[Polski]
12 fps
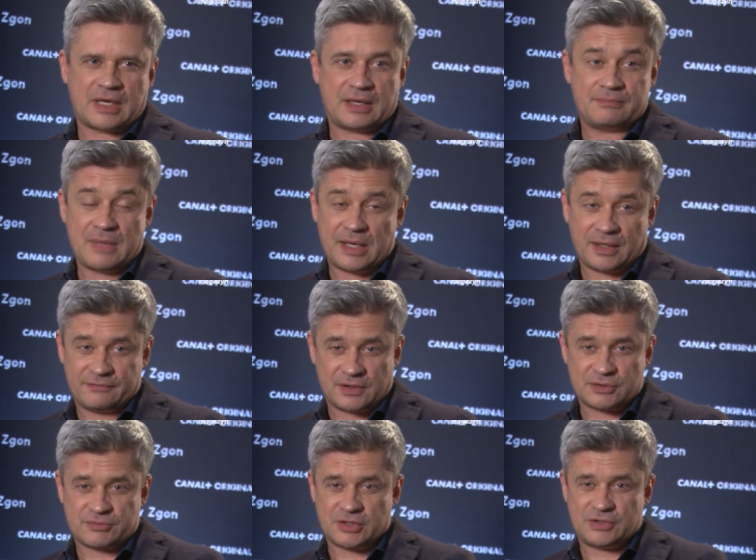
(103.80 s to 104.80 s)
A Marek
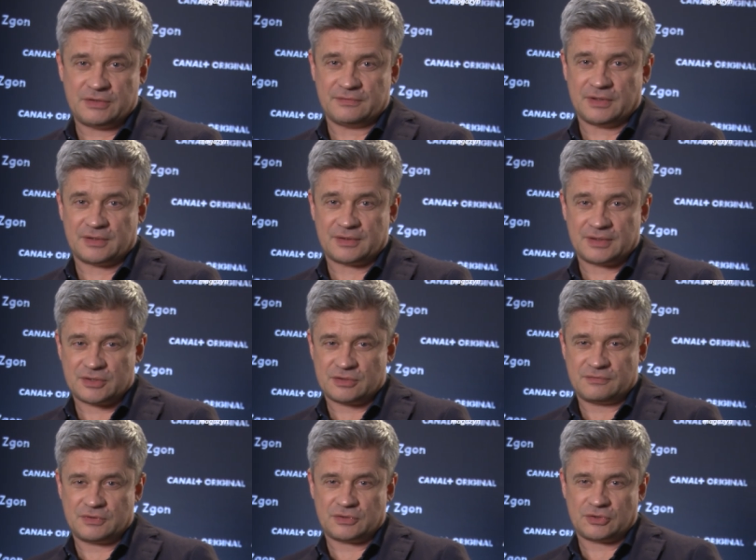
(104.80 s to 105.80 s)
wręcz przeciwnie, tę
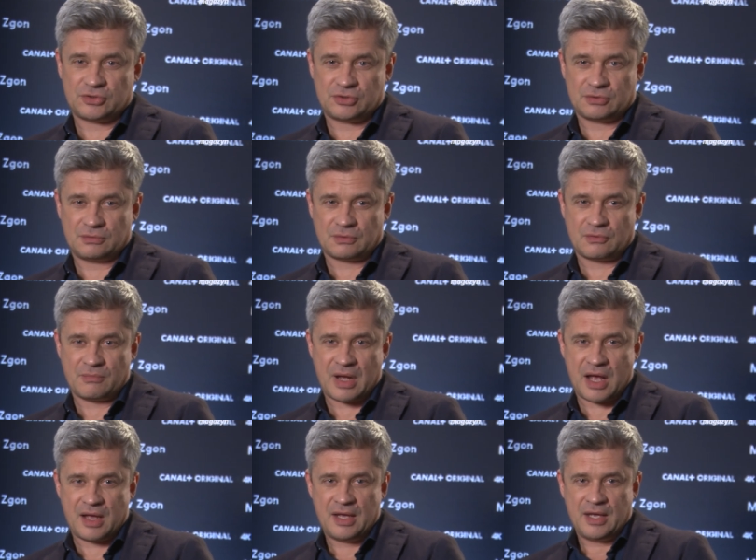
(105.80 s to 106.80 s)
rzeczywistość, którą
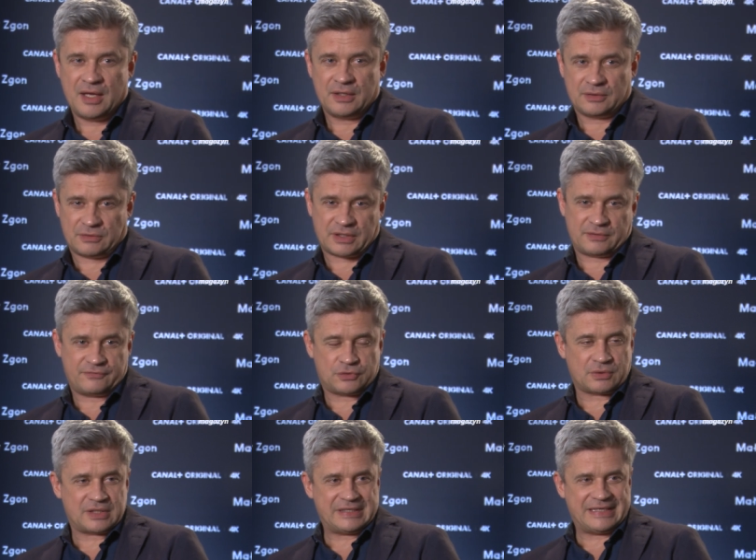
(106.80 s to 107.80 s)
ma, która, w
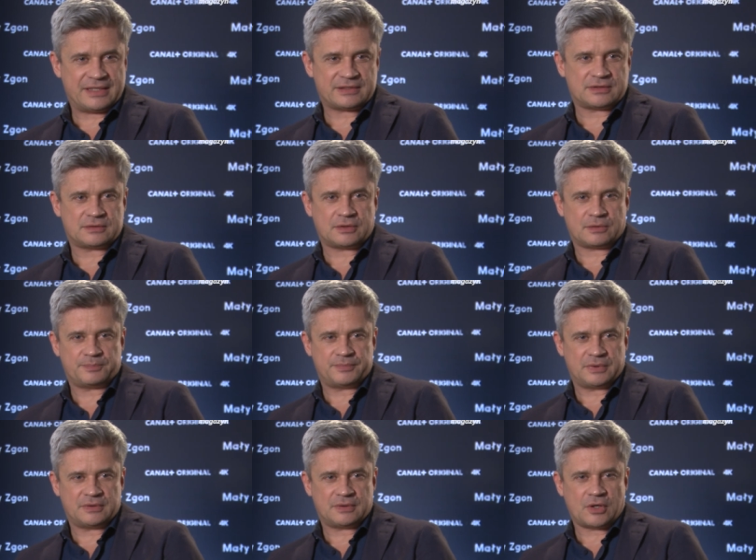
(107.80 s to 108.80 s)
której jest, to
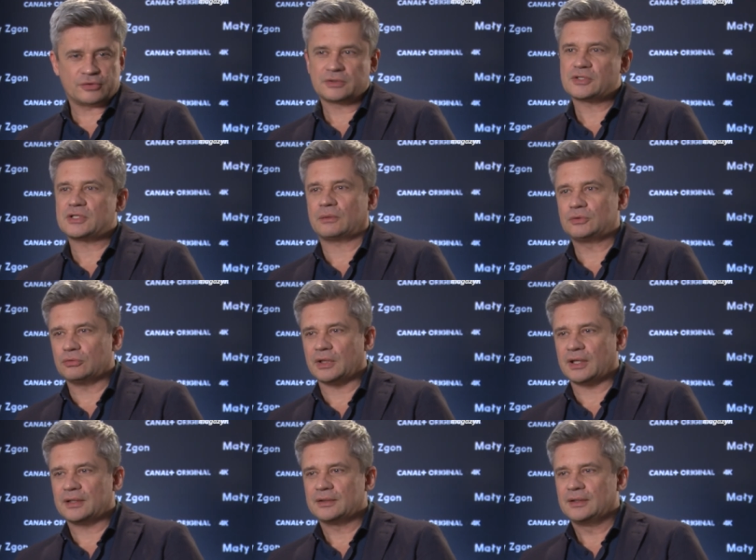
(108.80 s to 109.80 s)
y, on kształtuje.
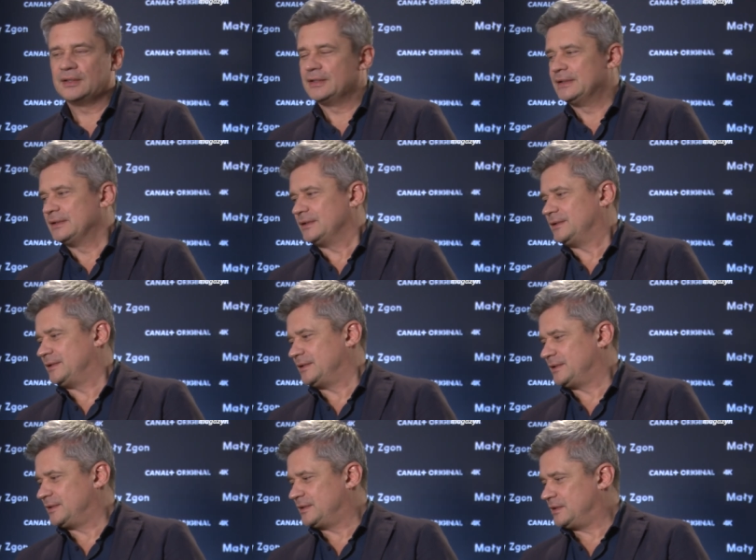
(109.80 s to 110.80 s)

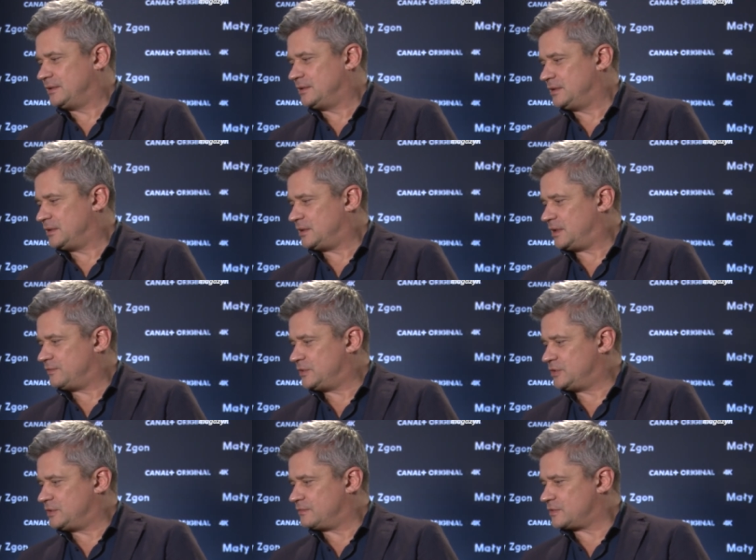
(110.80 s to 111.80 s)
E, i nie
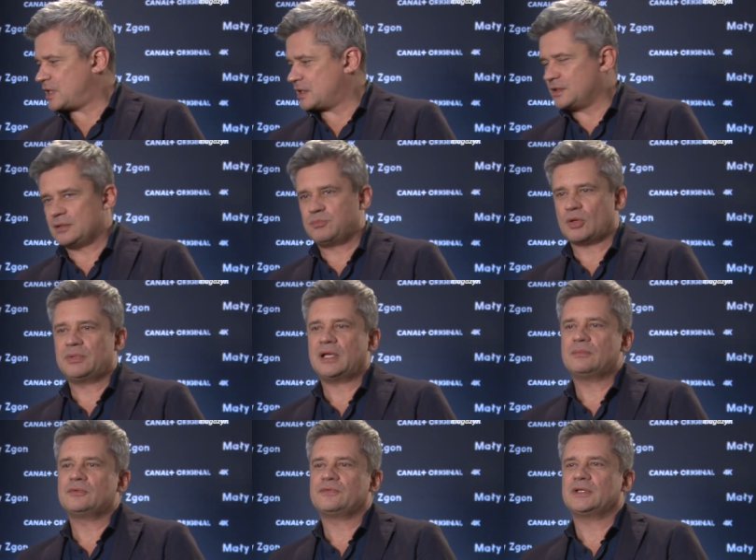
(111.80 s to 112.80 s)
widzi żadnych
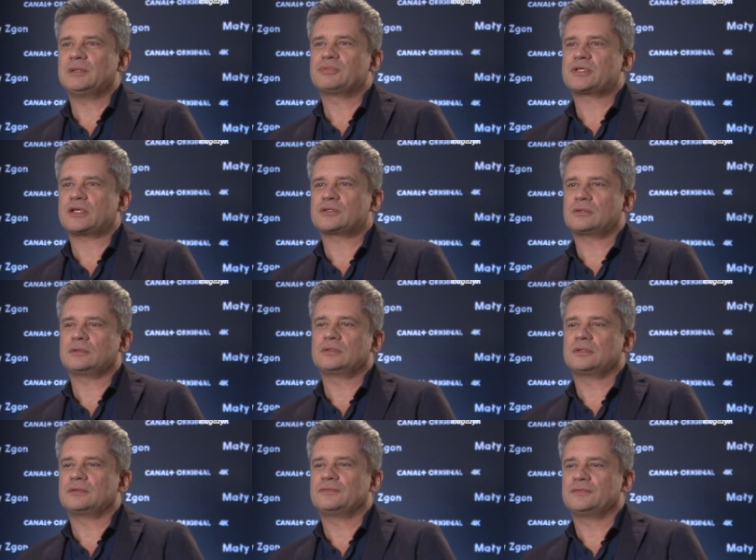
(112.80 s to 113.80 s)
problemów ani przeszkód,
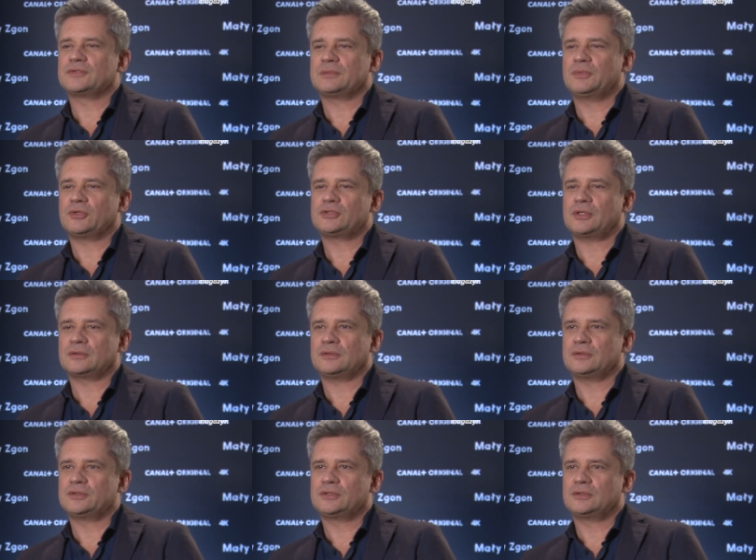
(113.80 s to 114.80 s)
żeby
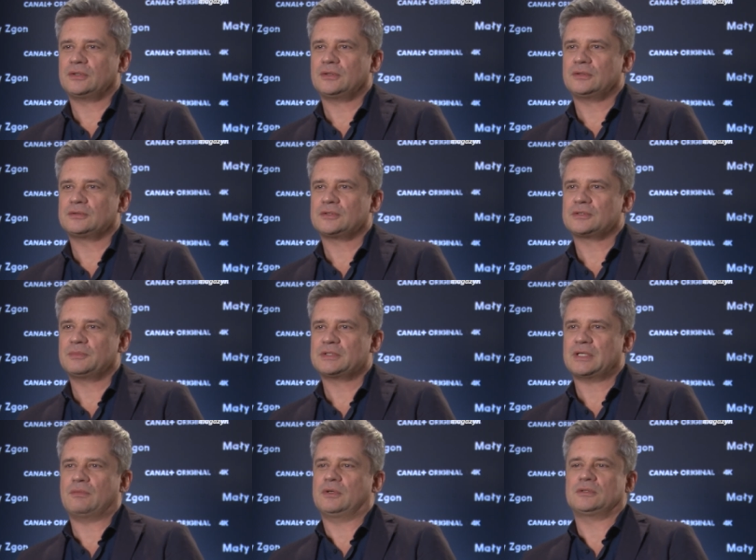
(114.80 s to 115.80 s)
osiągnąć to, co sobie
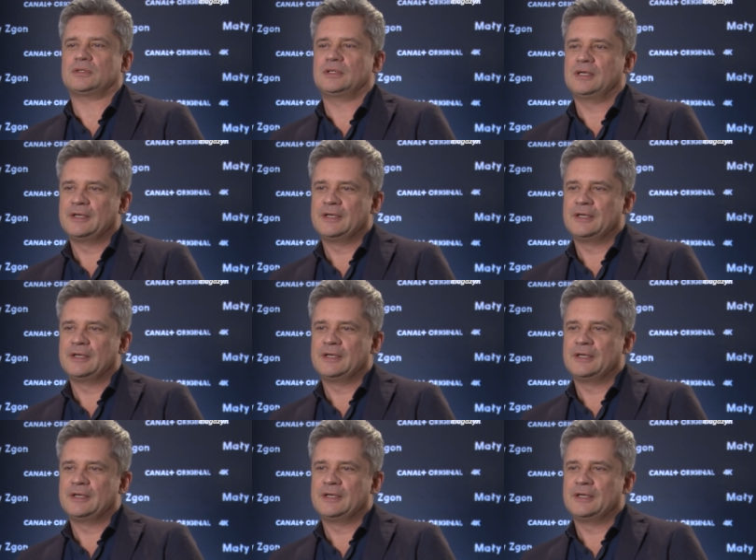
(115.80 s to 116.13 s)
założył.